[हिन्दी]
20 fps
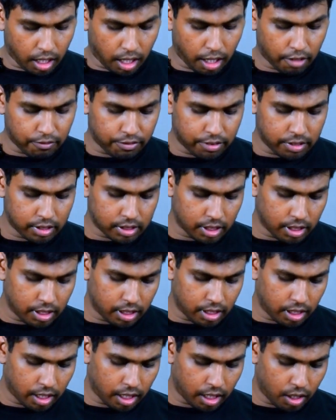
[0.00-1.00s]
आप फिर से
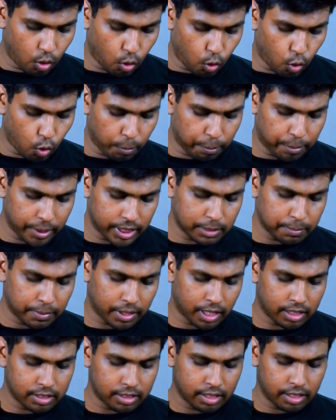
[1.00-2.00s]
होम पेज
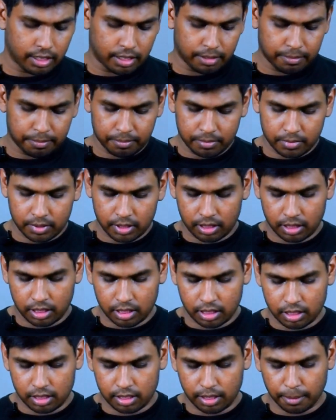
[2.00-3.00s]
पर आ जाइए
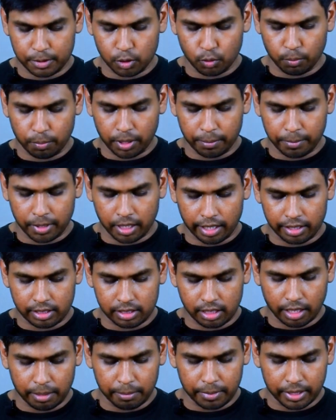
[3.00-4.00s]
सबसे ऊपर में राइट
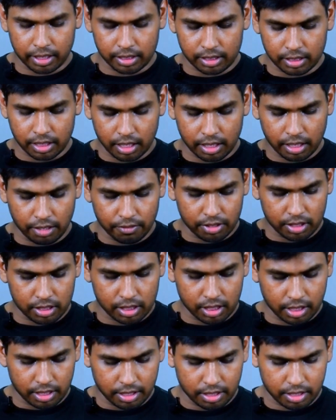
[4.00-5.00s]
साइड में टच करिए फिर
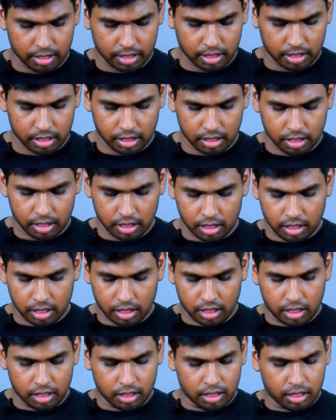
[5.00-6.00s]
से
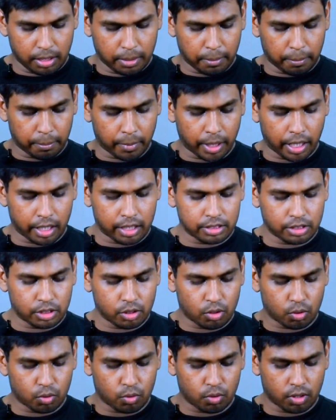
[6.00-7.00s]
मैनेज
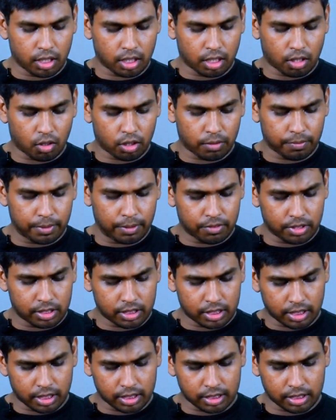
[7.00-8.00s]
योर गूगल अकाउंट में फिर
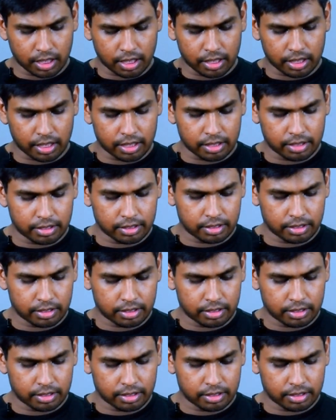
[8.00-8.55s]
से टच करिए